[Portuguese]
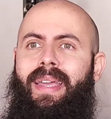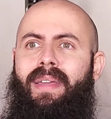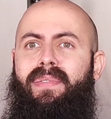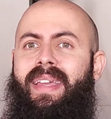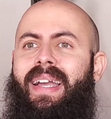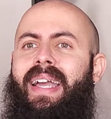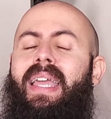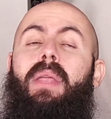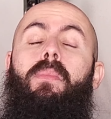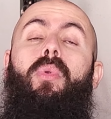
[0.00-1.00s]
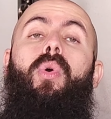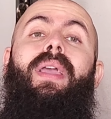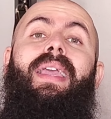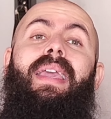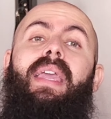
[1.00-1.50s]
é, fica com aquele
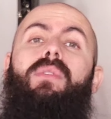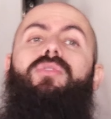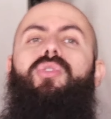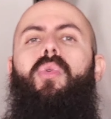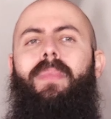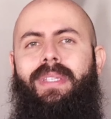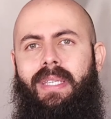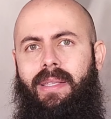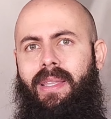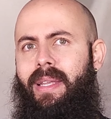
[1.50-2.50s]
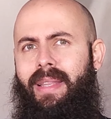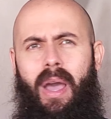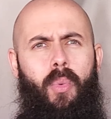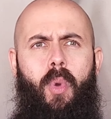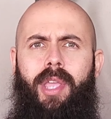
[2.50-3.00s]
bloqueio de começar a
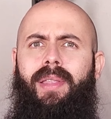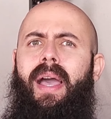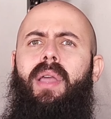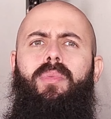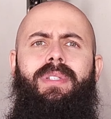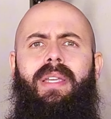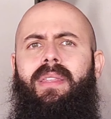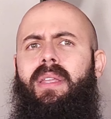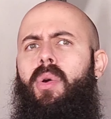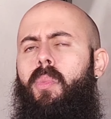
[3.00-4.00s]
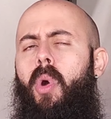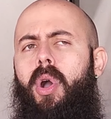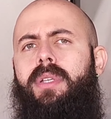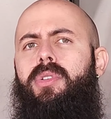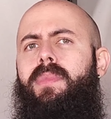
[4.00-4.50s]
treinar o um Muay Thai, começar a treinar o
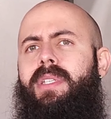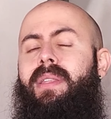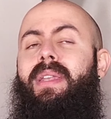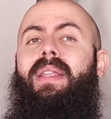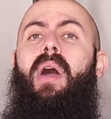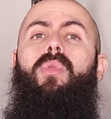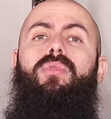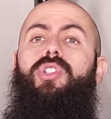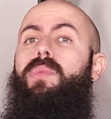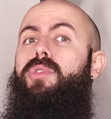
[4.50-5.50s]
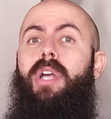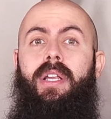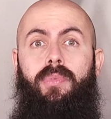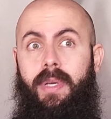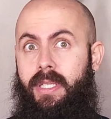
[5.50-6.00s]
boxe, começar a treinar algum tipo de
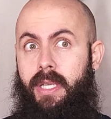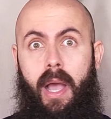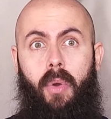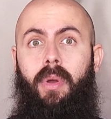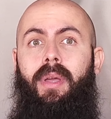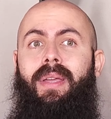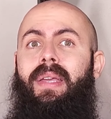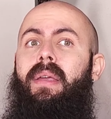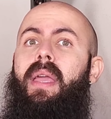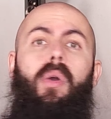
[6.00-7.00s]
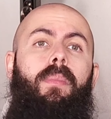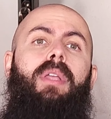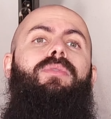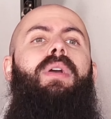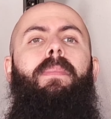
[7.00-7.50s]
arte marcial, é o
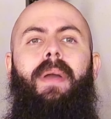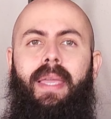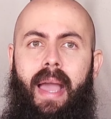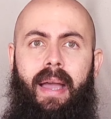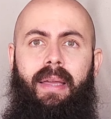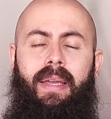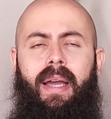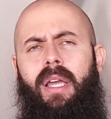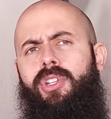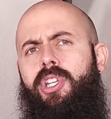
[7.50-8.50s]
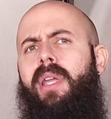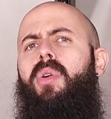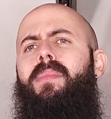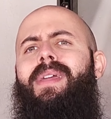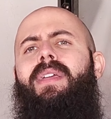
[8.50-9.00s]
medo de apanhar. Aí
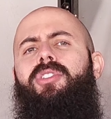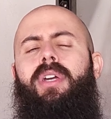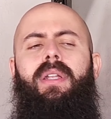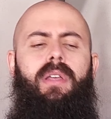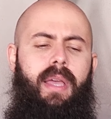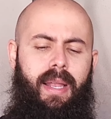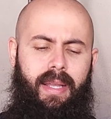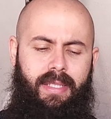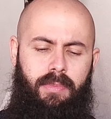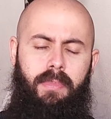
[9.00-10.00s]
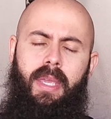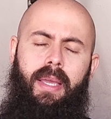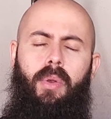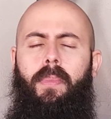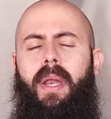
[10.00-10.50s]
geralmente ela, elas
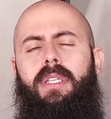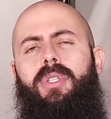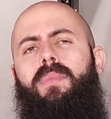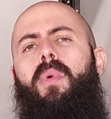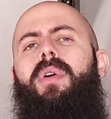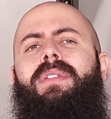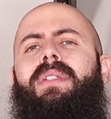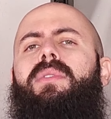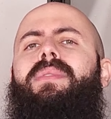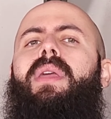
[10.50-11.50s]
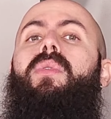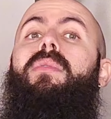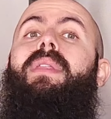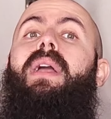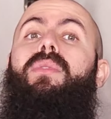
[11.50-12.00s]
migram para esportes que não tem
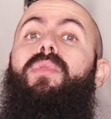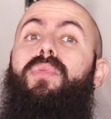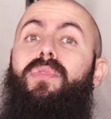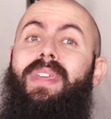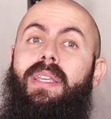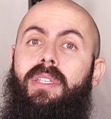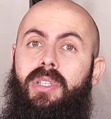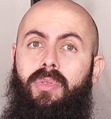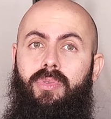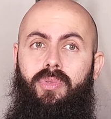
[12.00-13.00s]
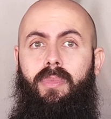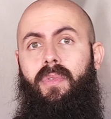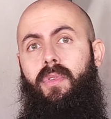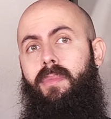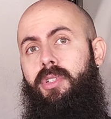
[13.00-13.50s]
contato físico de
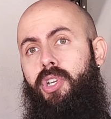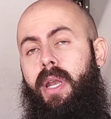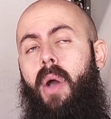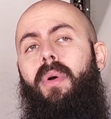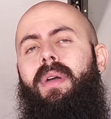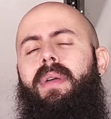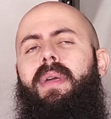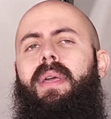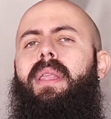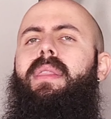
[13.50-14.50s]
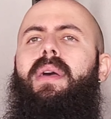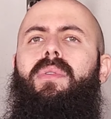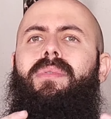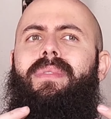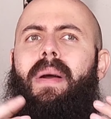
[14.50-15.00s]
uma forma geral.
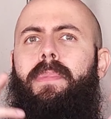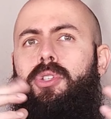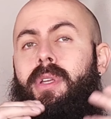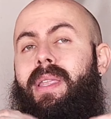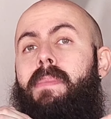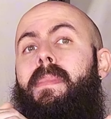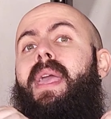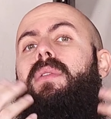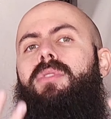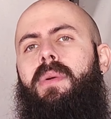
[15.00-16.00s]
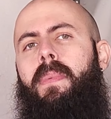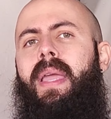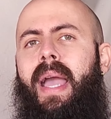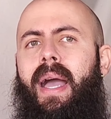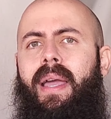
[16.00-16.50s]
Então a pessoa que tem medo de
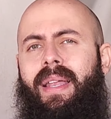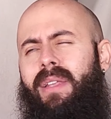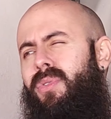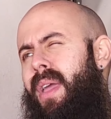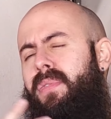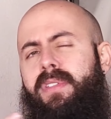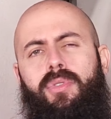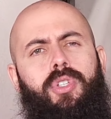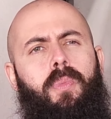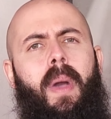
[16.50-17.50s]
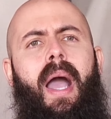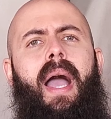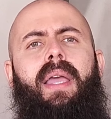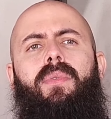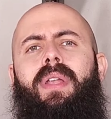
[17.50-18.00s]
apanhar, ela não quer fazer o
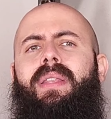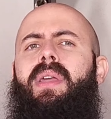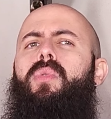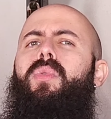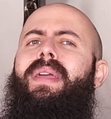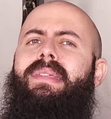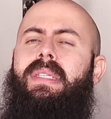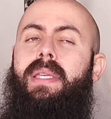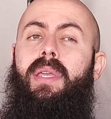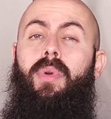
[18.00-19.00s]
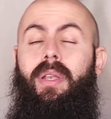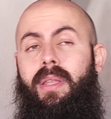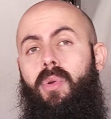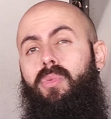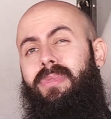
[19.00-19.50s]
sparring, ou ela tem algum receio, ela
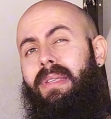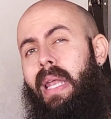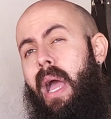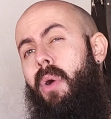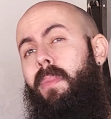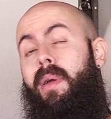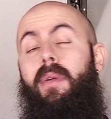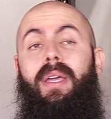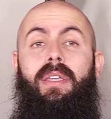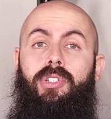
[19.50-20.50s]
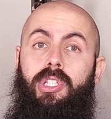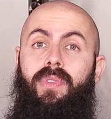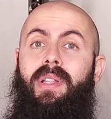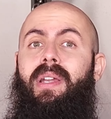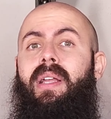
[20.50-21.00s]
tem algum trauma, e a gente
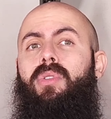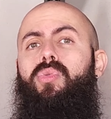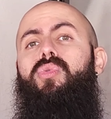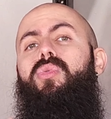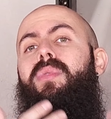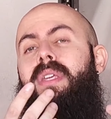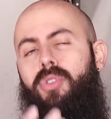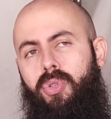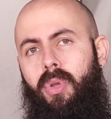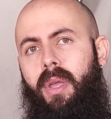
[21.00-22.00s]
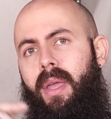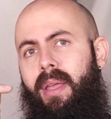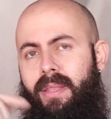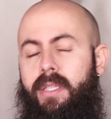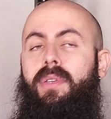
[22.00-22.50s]
vai tratar tudo isso
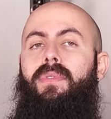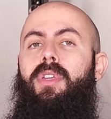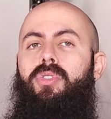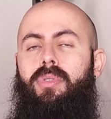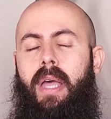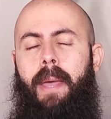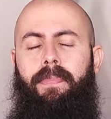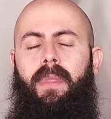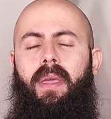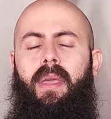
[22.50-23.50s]
nesse vídeo, tá?